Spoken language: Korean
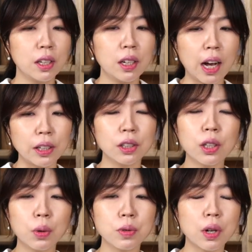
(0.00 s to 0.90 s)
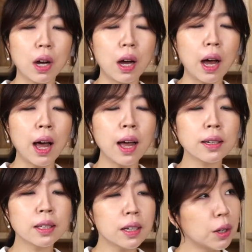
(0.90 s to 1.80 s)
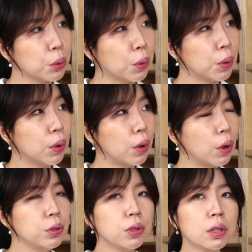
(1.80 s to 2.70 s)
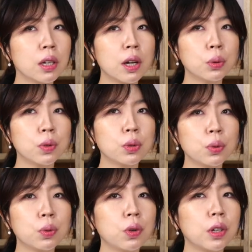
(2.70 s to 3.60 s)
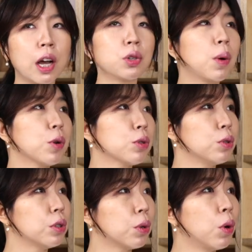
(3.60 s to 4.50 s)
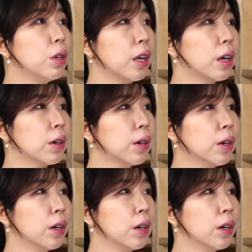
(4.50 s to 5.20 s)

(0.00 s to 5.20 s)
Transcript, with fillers: 이 가등기권자가 하시라도 네. 언제라도 이 소유권을 가져가 버릴 수 있는 권리예요. 음.